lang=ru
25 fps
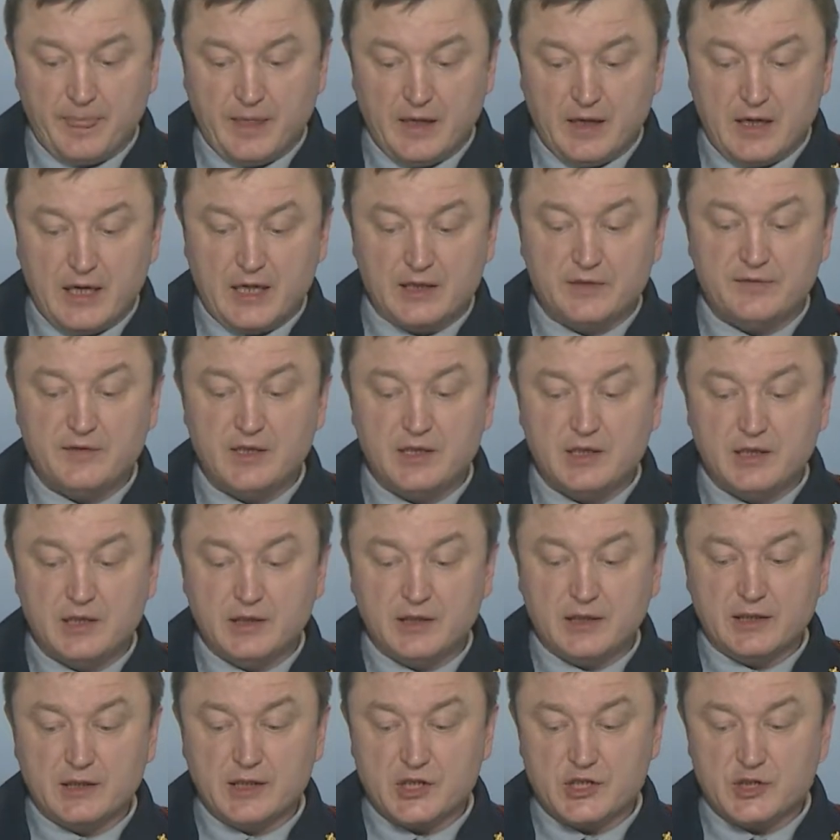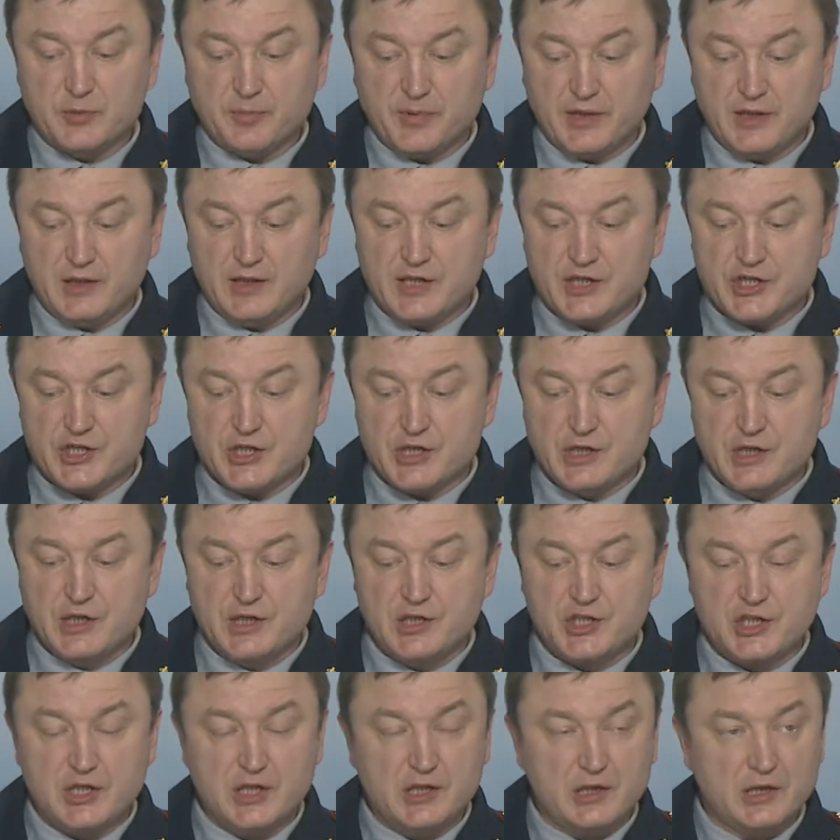Ответили на наши приглашения и
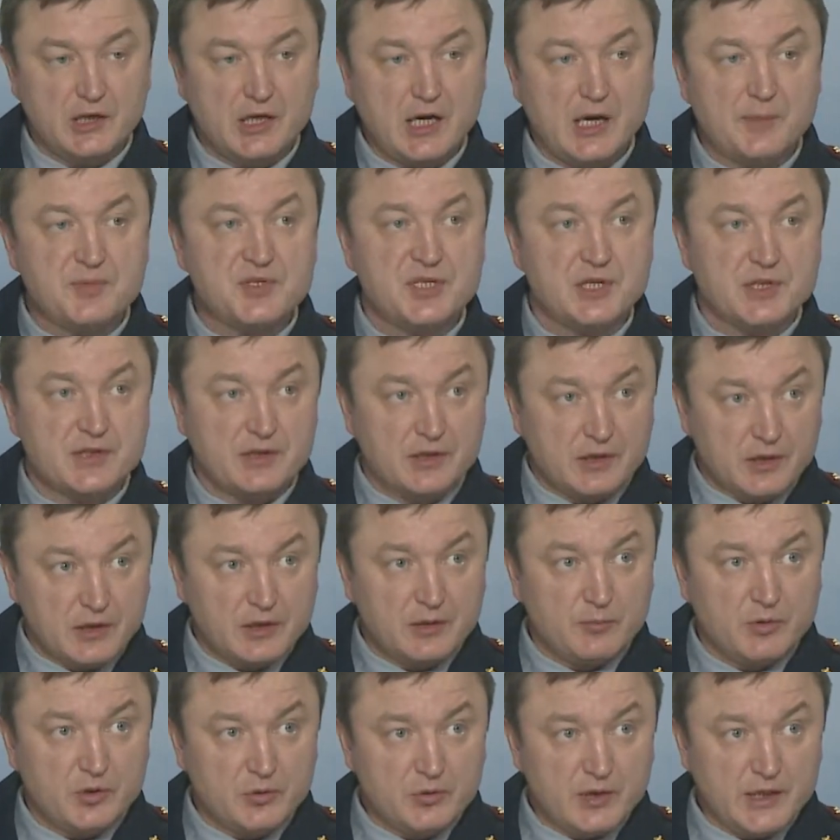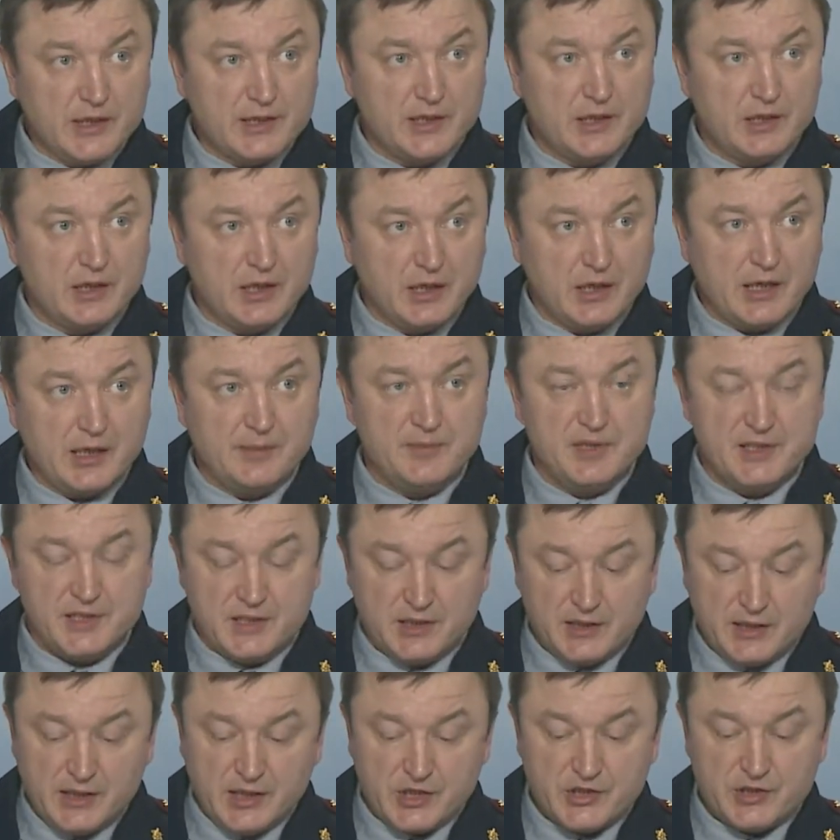члены общественной наблюдательной комиссии,
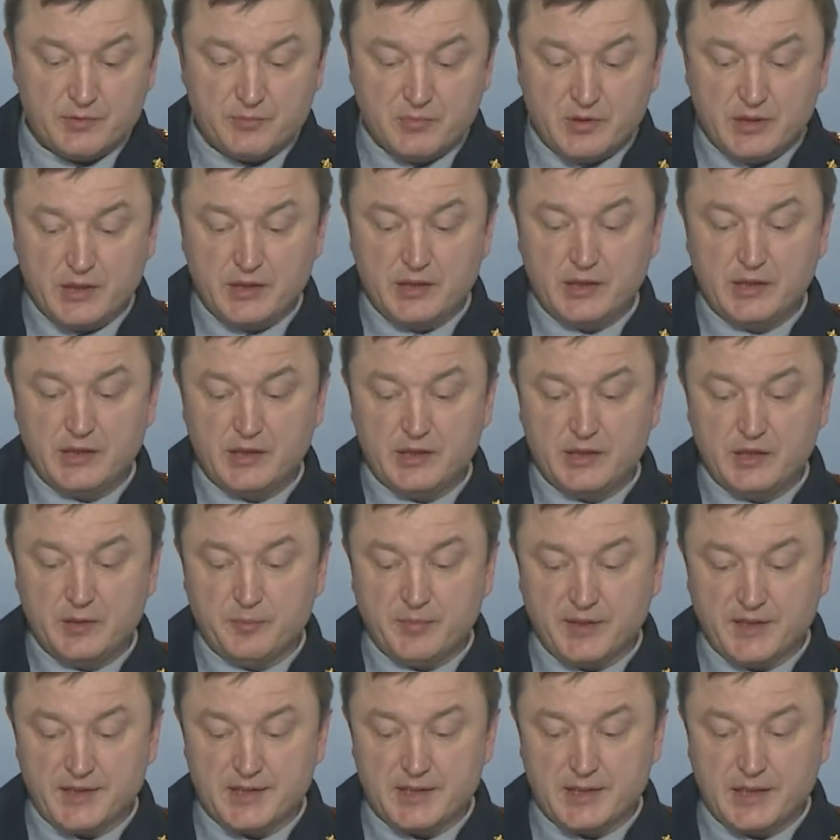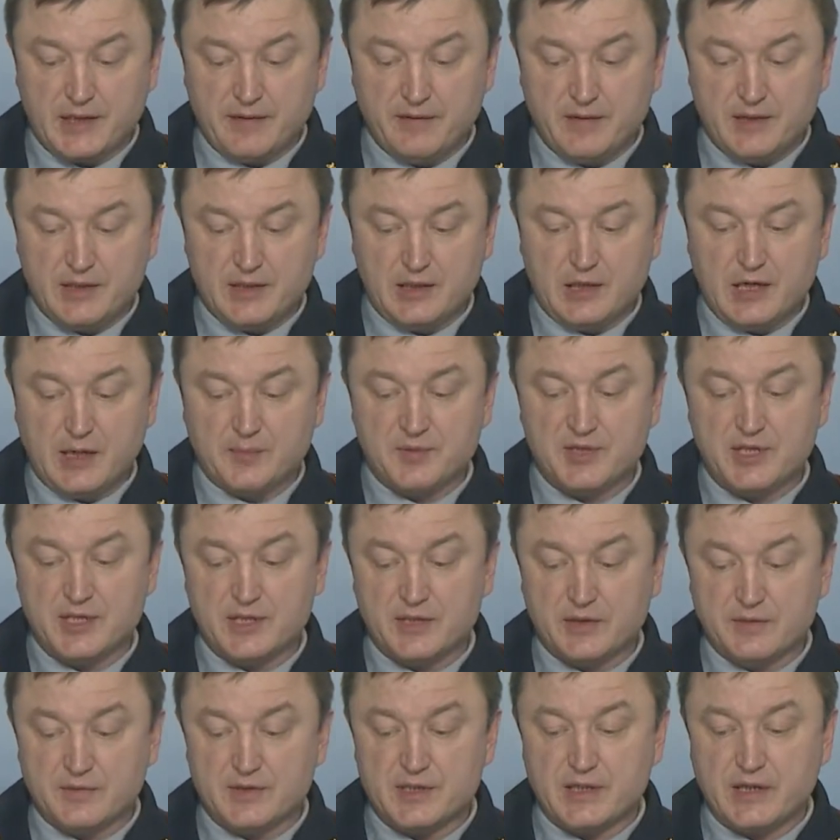также были их представители,
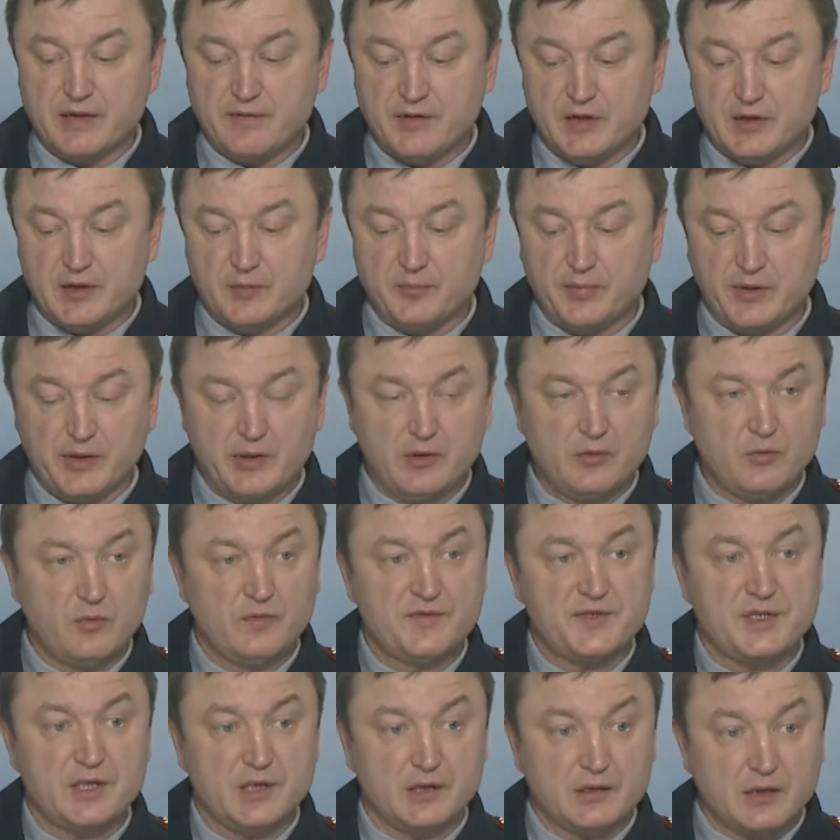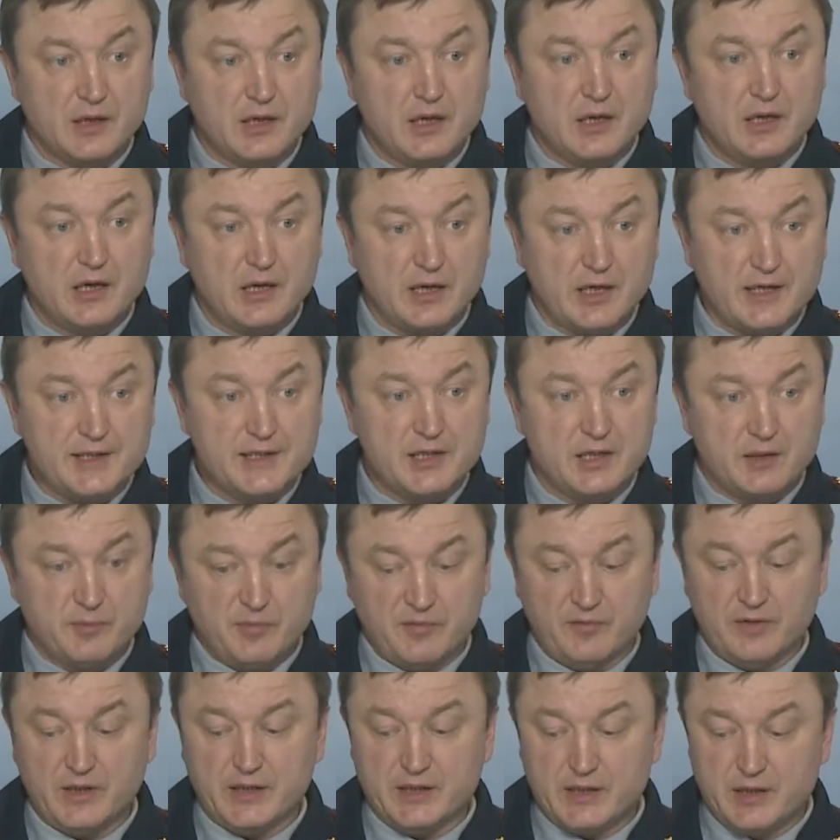Общественного совета при УФСИН России по
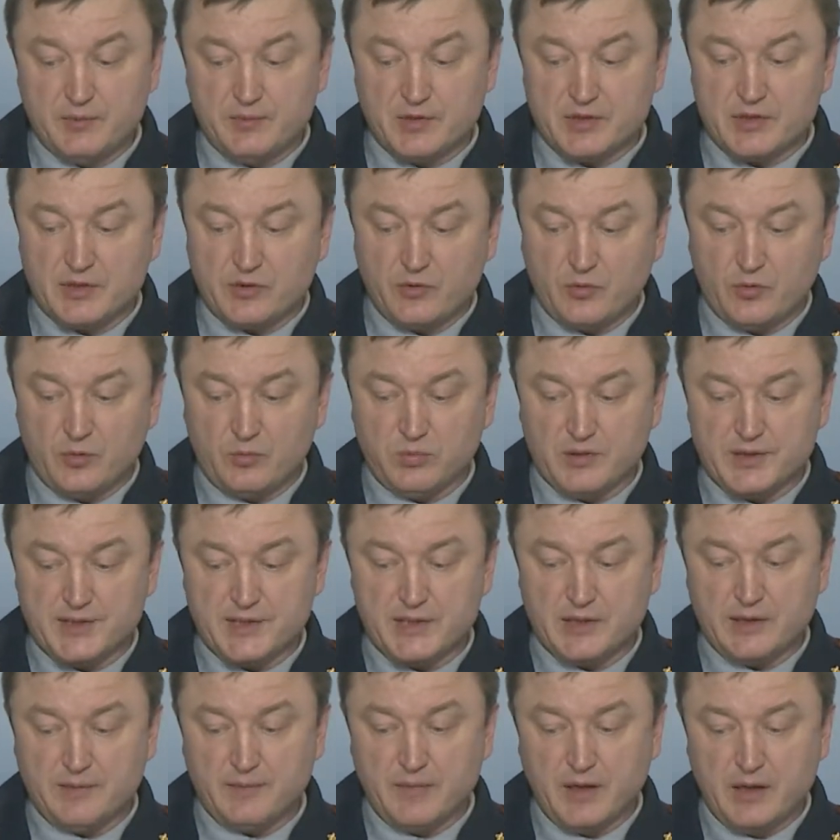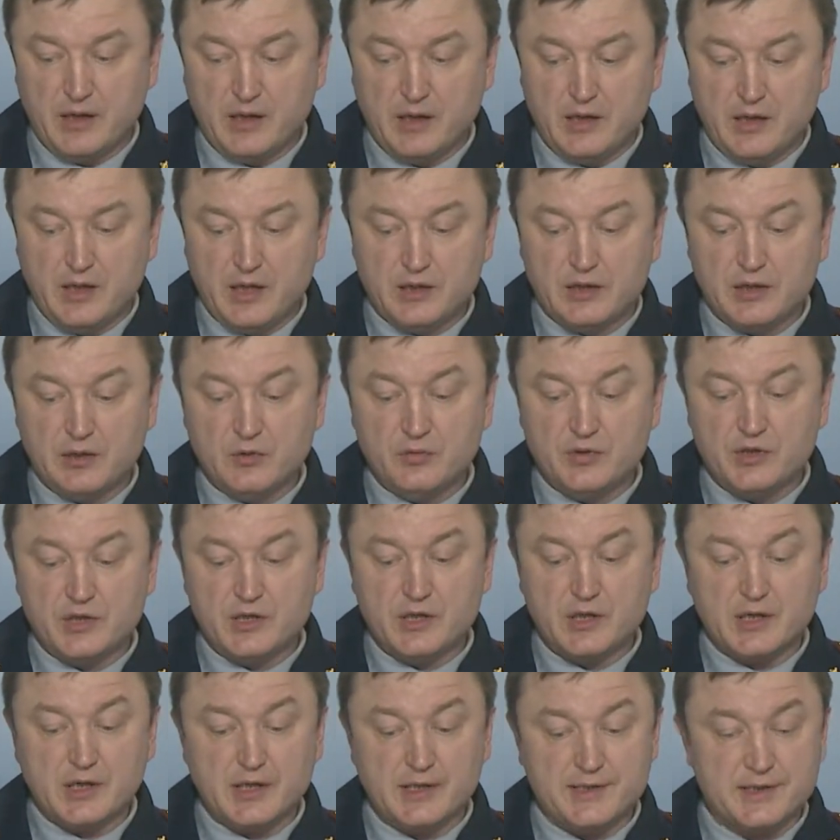Владимирской области – эти люди
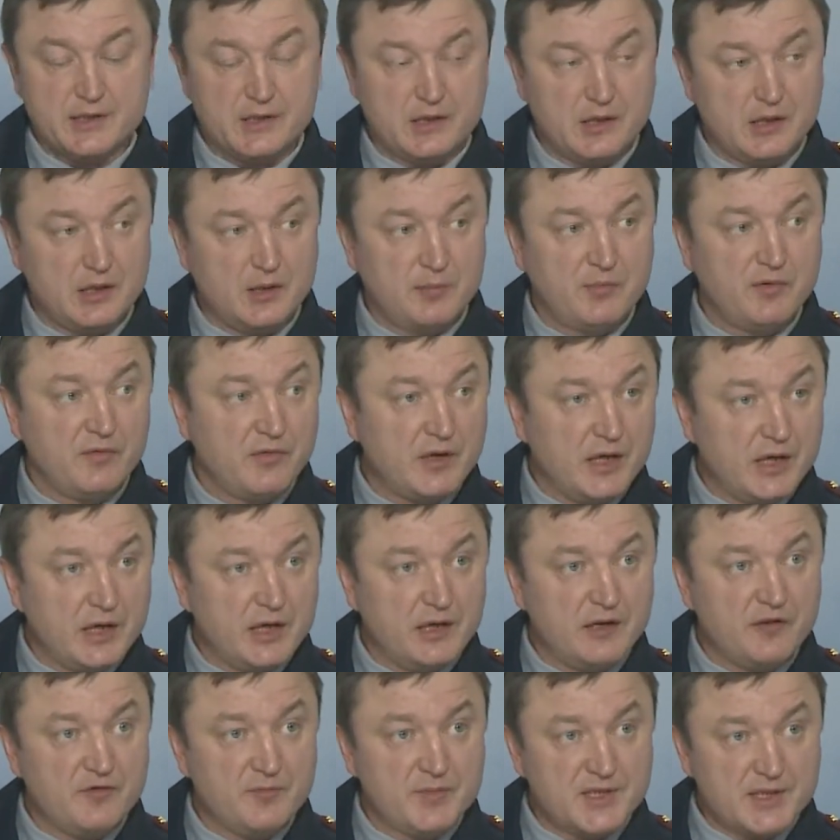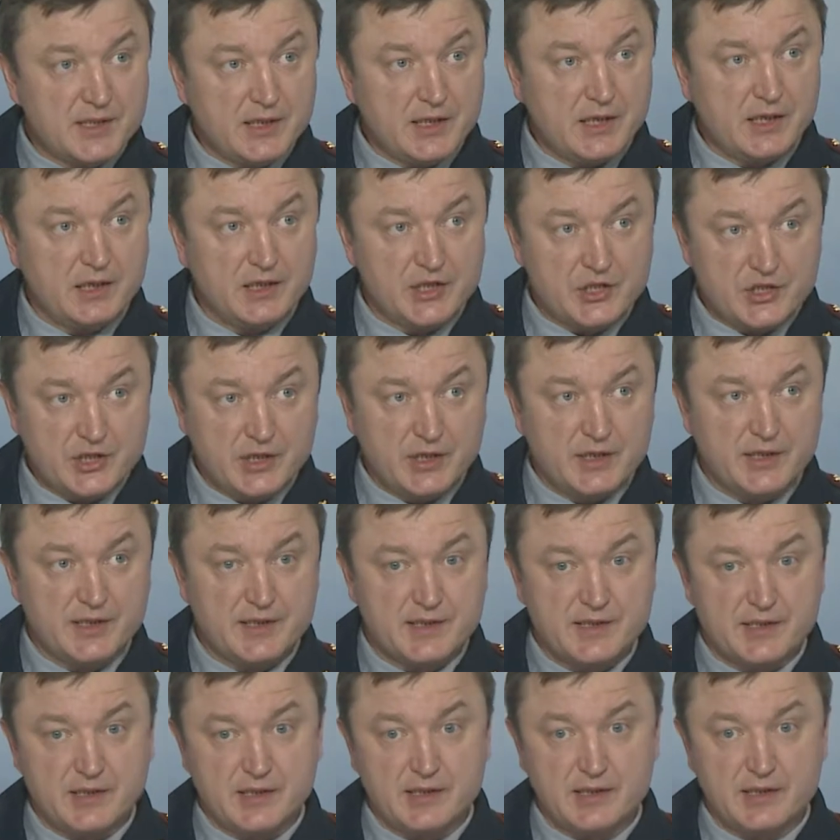не раз э, бывали в местах лишения
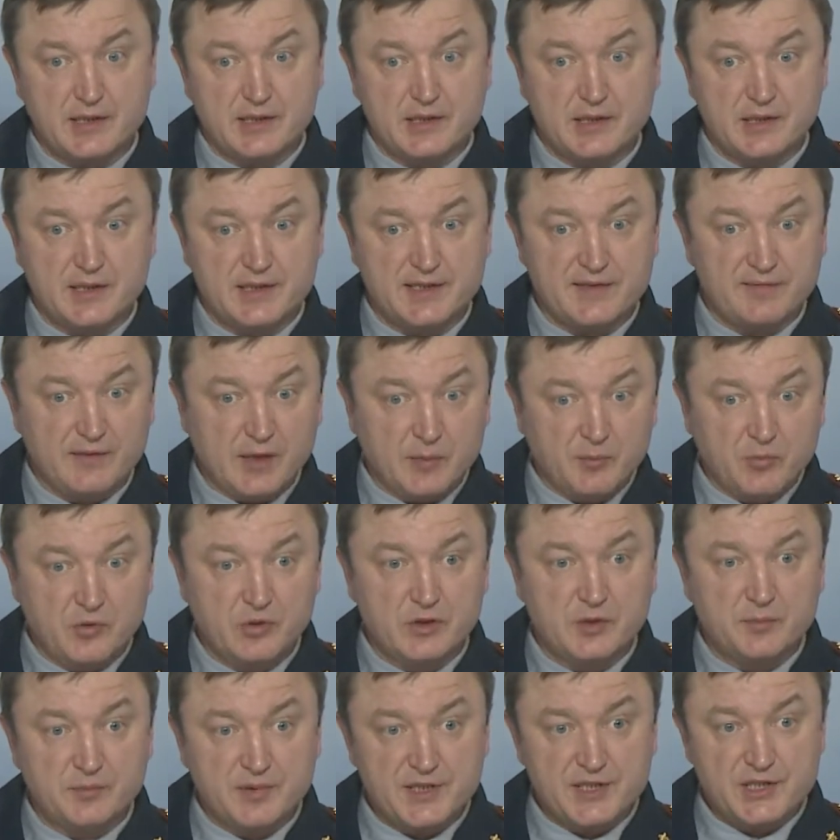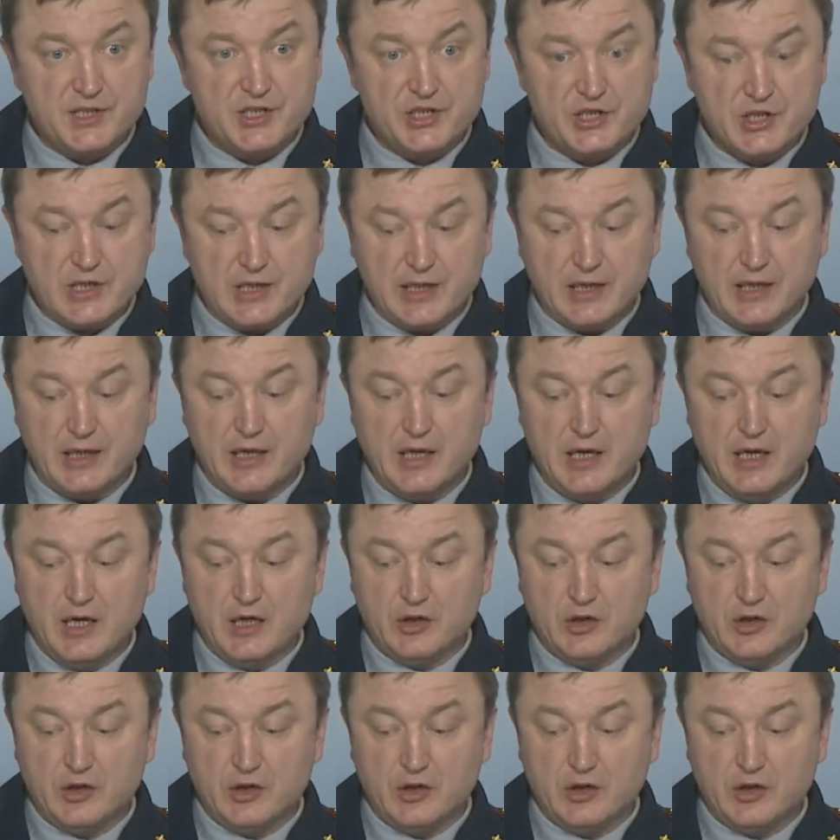э, свободы, посещали,